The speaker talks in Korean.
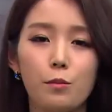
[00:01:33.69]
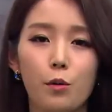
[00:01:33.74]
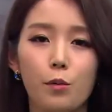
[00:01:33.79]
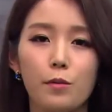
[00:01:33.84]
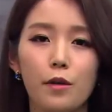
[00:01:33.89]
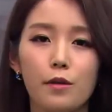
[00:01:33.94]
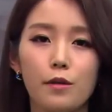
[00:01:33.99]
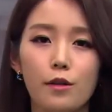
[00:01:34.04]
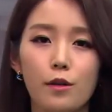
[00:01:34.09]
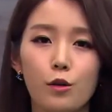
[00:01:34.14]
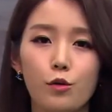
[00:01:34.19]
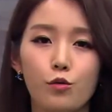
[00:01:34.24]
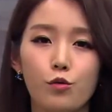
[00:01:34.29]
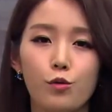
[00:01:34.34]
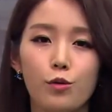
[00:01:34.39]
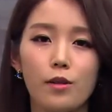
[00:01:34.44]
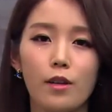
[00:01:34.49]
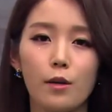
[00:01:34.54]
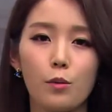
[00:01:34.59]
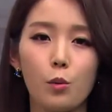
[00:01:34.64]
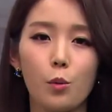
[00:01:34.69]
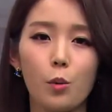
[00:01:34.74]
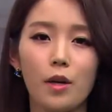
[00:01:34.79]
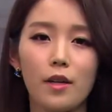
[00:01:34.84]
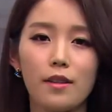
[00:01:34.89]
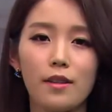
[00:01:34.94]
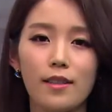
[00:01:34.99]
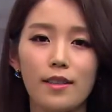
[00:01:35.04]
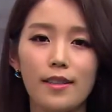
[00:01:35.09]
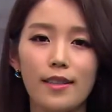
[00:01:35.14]
보면요. 둘 다
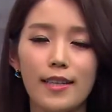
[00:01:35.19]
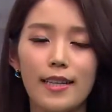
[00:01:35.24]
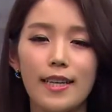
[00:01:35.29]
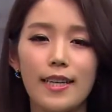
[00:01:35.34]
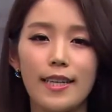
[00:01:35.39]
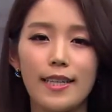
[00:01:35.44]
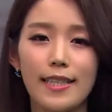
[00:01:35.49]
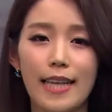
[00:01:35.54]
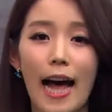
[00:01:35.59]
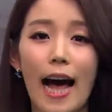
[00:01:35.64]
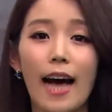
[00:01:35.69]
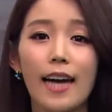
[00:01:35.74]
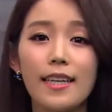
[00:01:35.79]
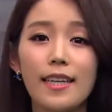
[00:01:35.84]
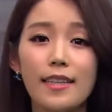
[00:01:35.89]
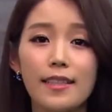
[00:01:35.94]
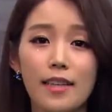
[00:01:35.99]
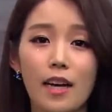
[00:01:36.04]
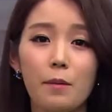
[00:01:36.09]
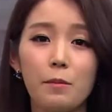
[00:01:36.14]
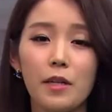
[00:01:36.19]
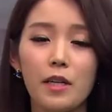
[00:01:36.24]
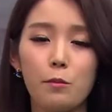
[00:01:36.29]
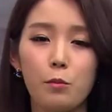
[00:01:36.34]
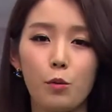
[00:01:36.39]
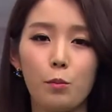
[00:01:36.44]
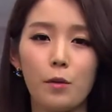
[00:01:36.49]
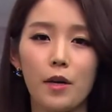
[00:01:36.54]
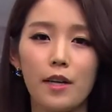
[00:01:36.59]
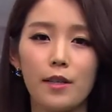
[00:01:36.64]
똑같은 4-2-3-1
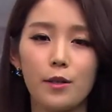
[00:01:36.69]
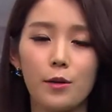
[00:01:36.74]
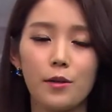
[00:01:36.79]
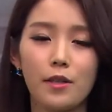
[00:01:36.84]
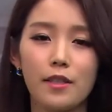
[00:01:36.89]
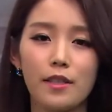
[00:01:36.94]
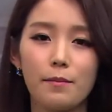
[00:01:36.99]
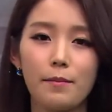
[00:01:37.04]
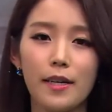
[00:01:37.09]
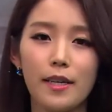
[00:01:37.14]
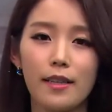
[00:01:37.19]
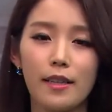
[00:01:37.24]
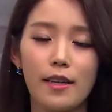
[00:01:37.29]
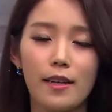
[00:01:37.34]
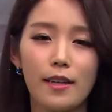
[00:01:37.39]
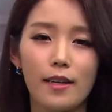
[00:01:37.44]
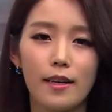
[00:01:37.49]
포메이션이지만